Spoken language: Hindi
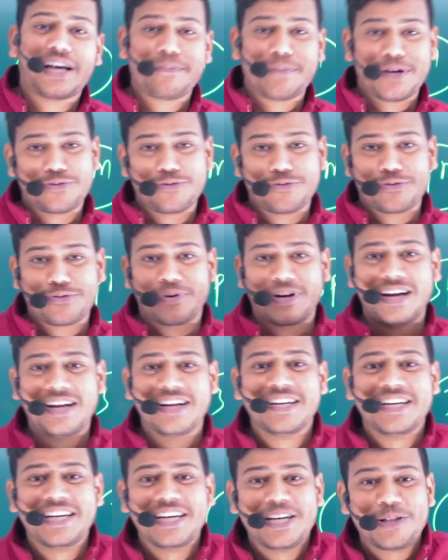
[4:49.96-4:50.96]
महसूस होगा
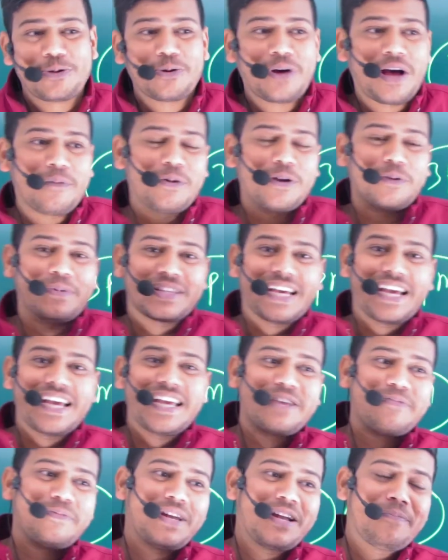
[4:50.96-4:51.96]
तो आप लोग बताइए
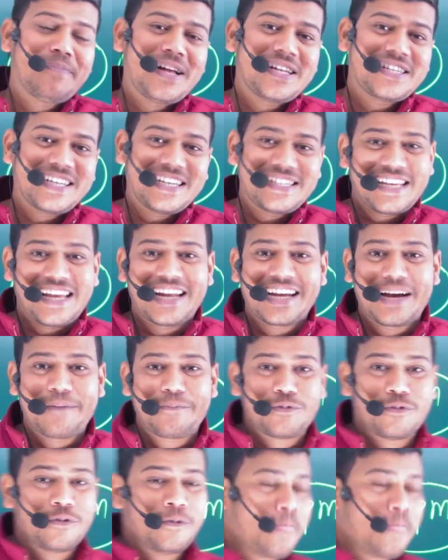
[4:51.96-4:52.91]
ये मेरा बैच कैसा लगा आपको